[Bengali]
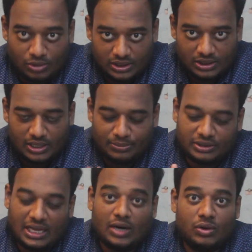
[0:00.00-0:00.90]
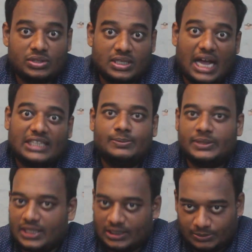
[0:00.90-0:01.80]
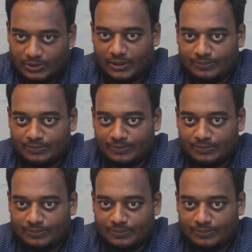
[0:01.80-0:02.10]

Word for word: কোয়ান্টিটি এবং থার্ড হচ্ছে আসবেন কি আসবেন